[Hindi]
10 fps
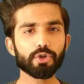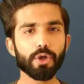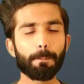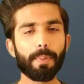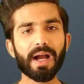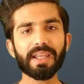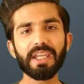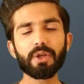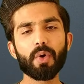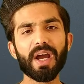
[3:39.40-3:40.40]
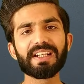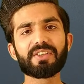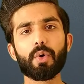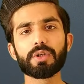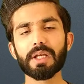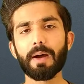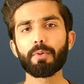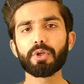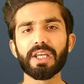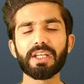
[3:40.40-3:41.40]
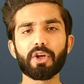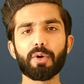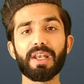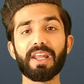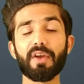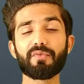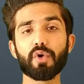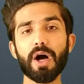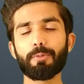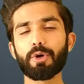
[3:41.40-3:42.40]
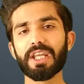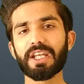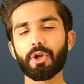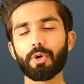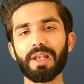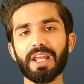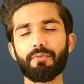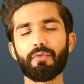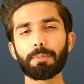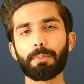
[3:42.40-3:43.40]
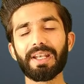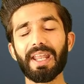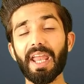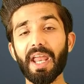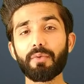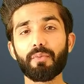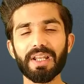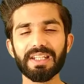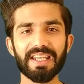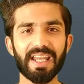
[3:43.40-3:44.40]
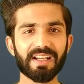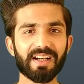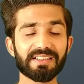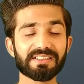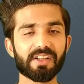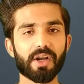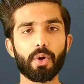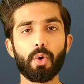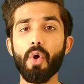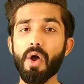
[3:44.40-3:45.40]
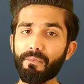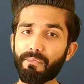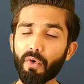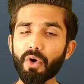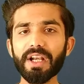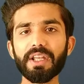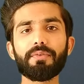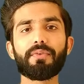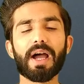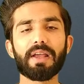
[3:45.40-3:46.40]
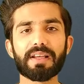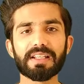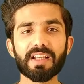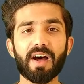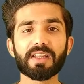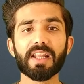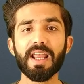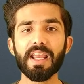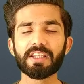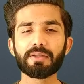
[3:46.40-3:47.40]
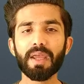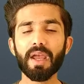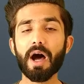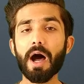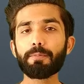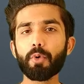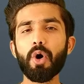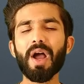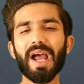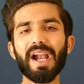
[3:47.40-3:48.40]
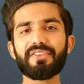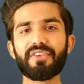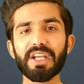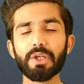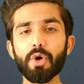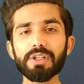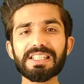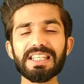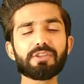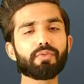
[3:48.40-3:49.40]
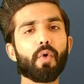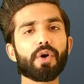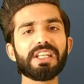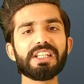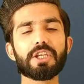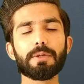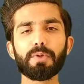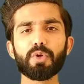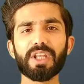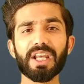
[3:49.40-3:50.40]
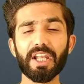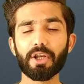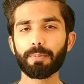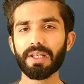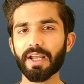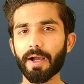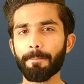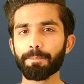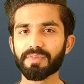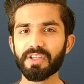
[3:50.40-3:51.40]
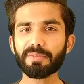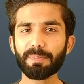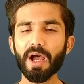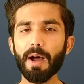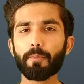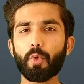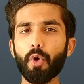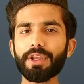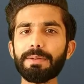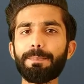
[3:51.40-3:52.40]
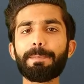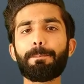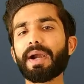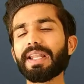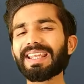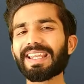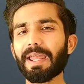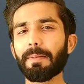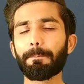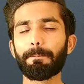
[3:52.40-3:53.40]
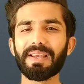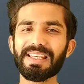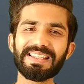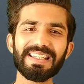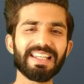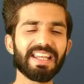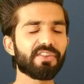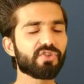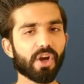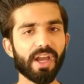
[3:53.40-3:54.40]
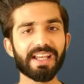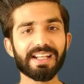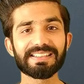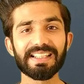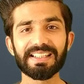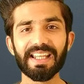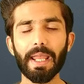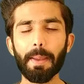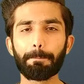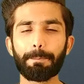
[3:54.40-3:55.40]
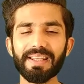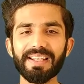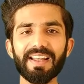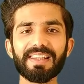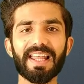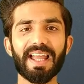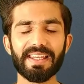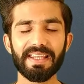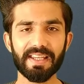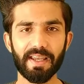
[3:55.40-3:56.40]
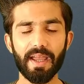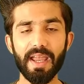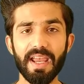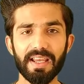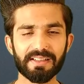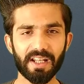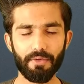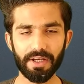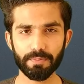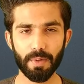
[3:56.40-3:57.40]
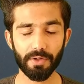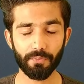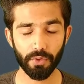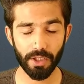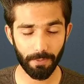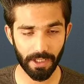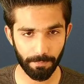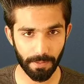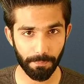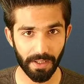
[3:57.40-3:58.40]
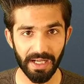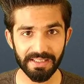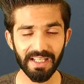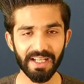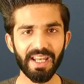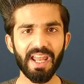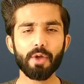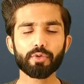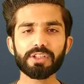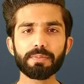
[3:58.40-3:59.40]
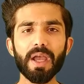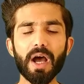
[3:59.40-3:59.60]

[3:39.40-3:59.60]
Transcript: और जो बाकी क्वेड कोर्स आपको देखने को मिलेंगे वो आपको देखने को मिलेंगे 1.81 पॉइंट क्रायो 485 के साथ इसमें आपको एड्रीनो 640 जीपीयू देखने को मिलेगा जिसपे आप कोई भी बड़ी गेम इजीली एंजॉय अप्लाई कर सकते हैं बिना लैकिंग के इसके अलावा स्मार्टफोन के बारे में बात करें तो इसमें